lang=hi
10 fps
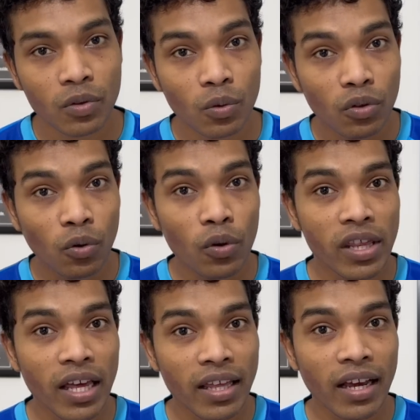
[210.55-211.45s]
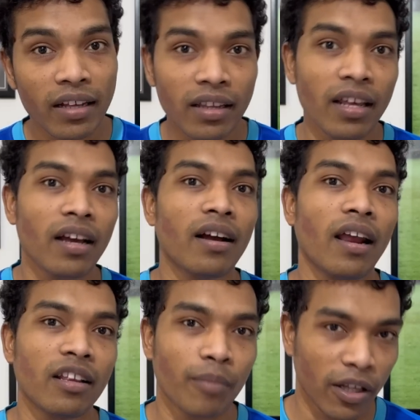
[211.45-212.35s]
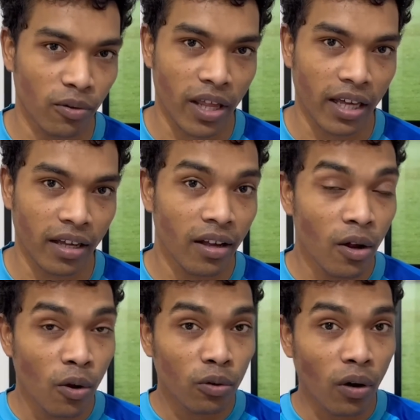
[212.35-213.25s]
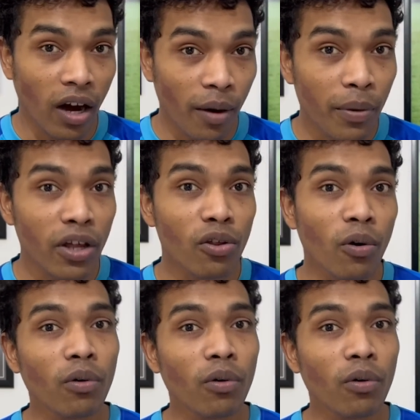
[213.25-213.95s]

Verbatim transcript: तो सोचिए ये कितनी गलत बात हो जाएगी तो अभी जो